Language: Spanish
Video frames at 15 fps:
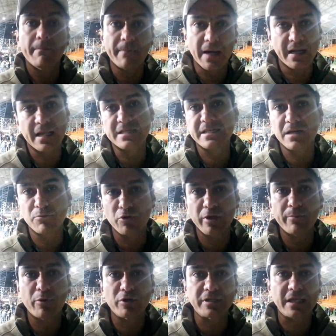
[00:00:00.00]
van a ser muy
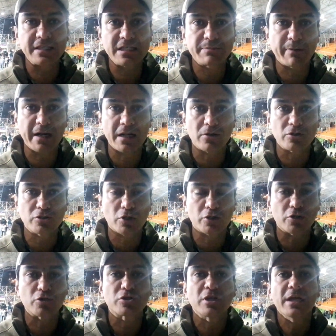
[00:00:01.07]
importantes para
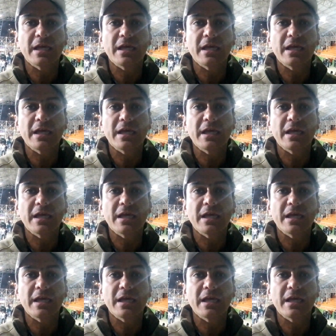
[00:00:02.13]
nosotros,